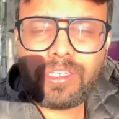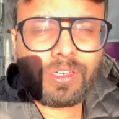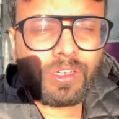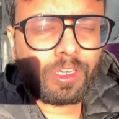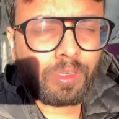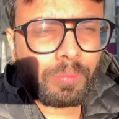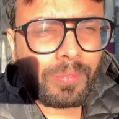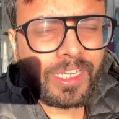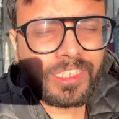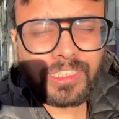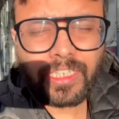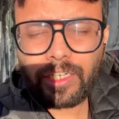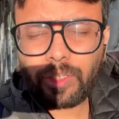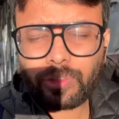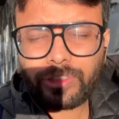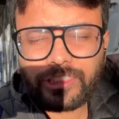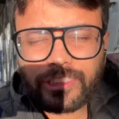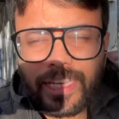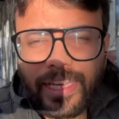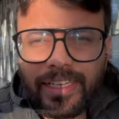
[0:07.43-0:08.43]
और मैं जा रहा
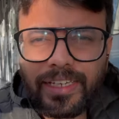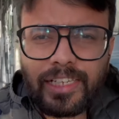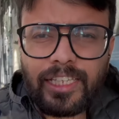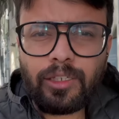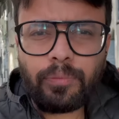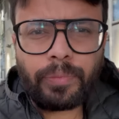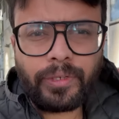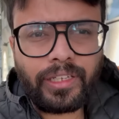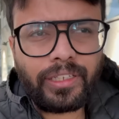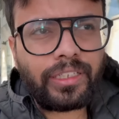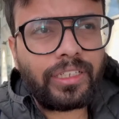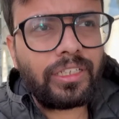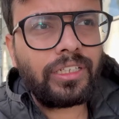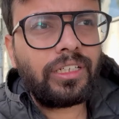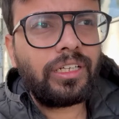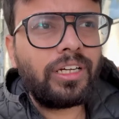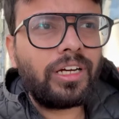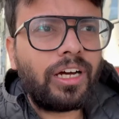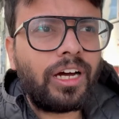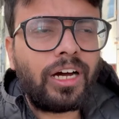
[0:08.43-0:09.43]
हूँ साइकिलिंग पे
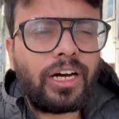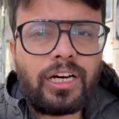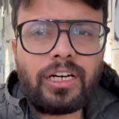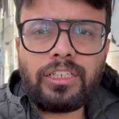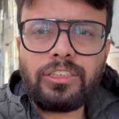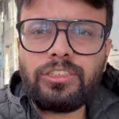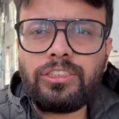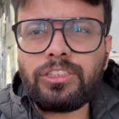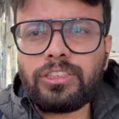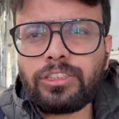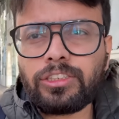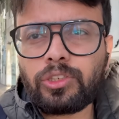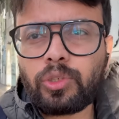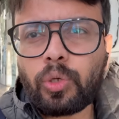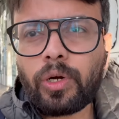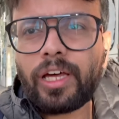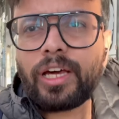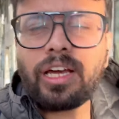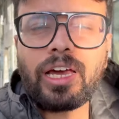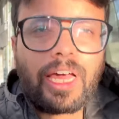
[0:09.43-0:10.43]
आज
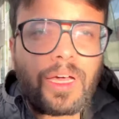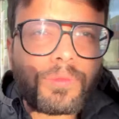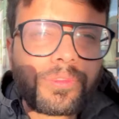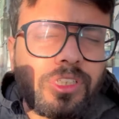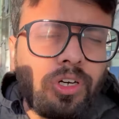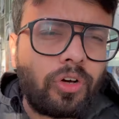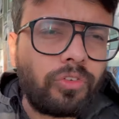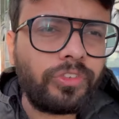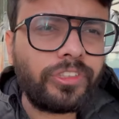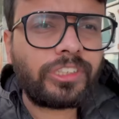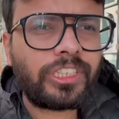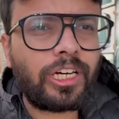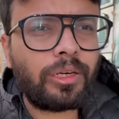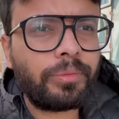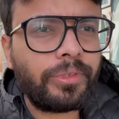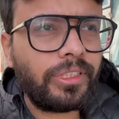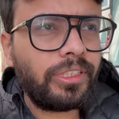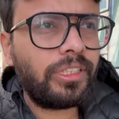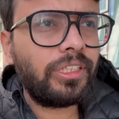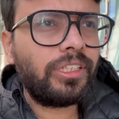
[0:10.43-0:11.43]
थोड़ा काम था ऑफिस का
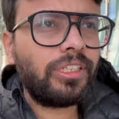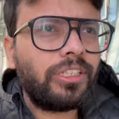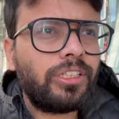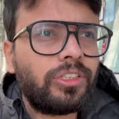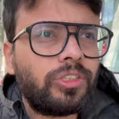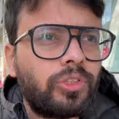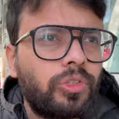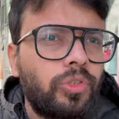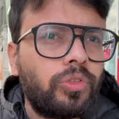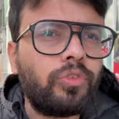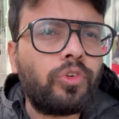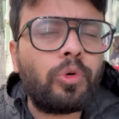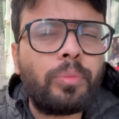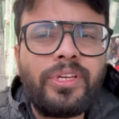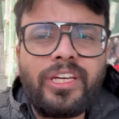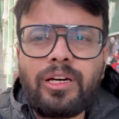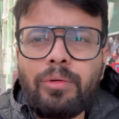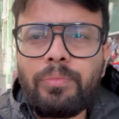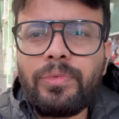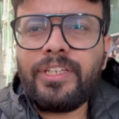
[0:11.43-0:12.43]
भी तो वो
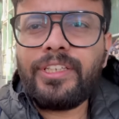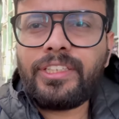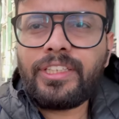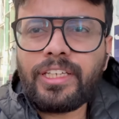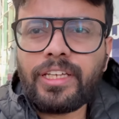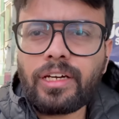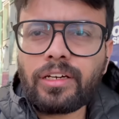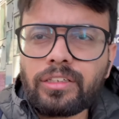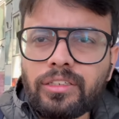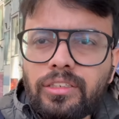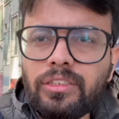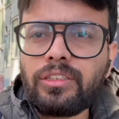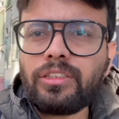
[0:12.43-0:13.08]
भी कंप्लीट किया